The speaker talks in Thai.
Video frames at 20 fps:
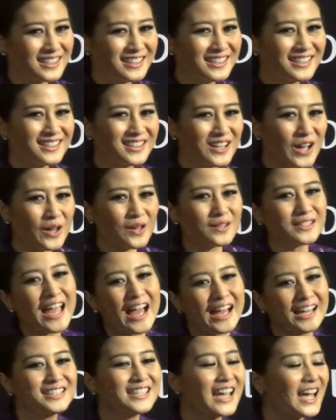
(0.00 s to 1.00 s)
คือก็
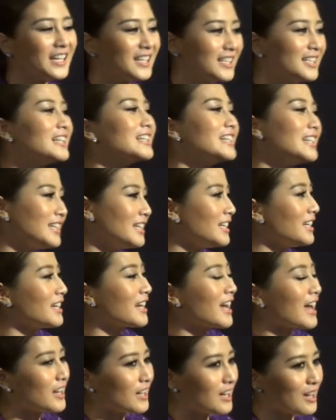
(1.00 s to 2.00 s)
อยากให้แชร์ในเรื่อง
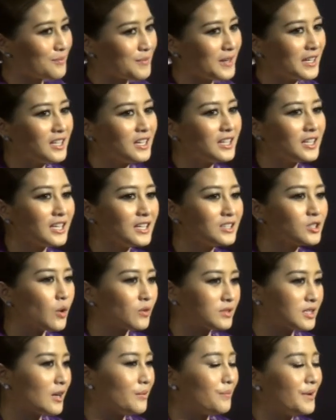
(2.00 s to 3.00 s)
ดีๆกันนะคะเป็นเรื่องที่
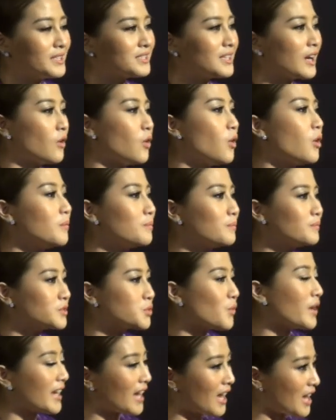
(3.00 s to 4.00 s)
ส่งเสริมให้สังคม
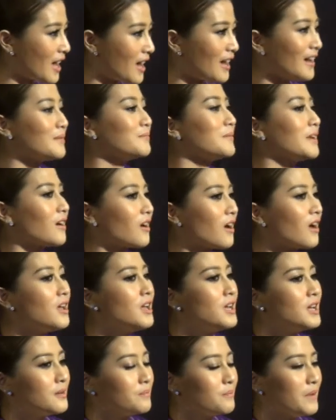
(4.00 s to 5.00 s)
สวยงาม แล้วก็
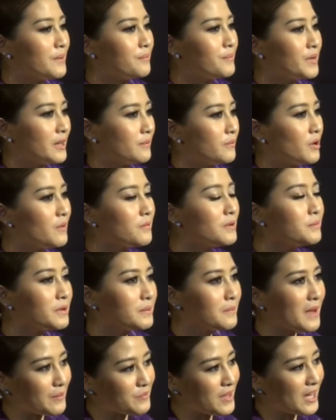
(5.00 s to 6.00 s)
แบบเหมือนเพราะมั
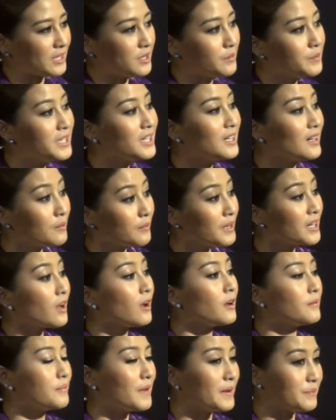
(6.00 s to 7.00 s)
นเป็นแบบอย่างที่ไม่ดี แล้วมั
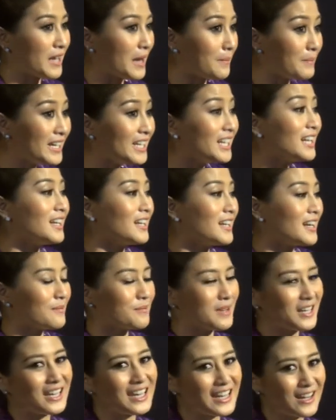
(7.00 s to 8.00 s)
นแบบถ้าไม่ดี
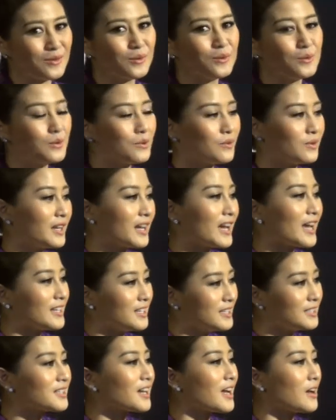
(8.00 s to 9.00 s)
เนี่ยมันเร็วใน
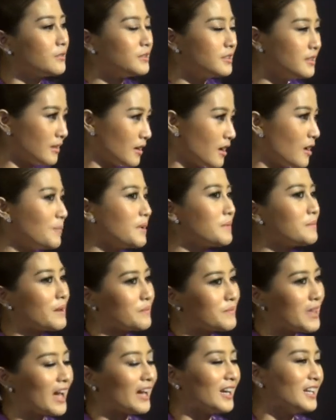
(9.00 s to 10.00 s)
การที่จะเข้าถึงก็เป็น
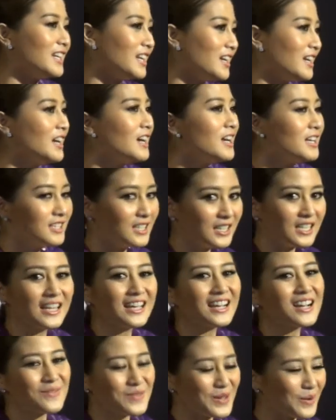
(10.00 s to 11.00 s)
แบบอย่างที่ดี ที่
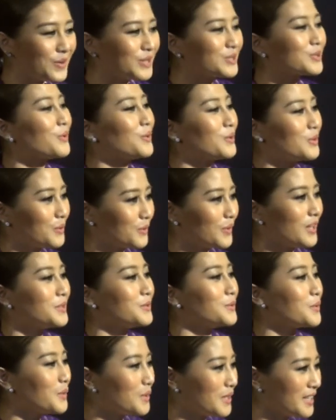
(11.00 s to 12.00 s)
ดีให้กับเยาวชนด้ว
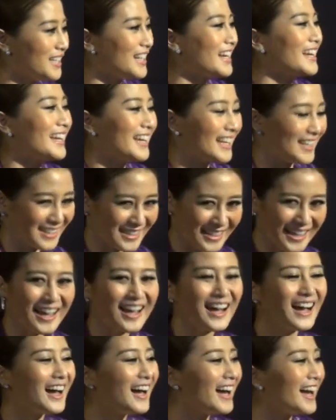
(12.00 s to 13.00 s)
ยทุกคนที่ได้เห็น
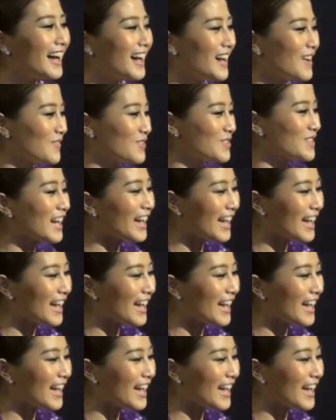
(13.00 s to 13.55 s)
ค่ะขอบคุณ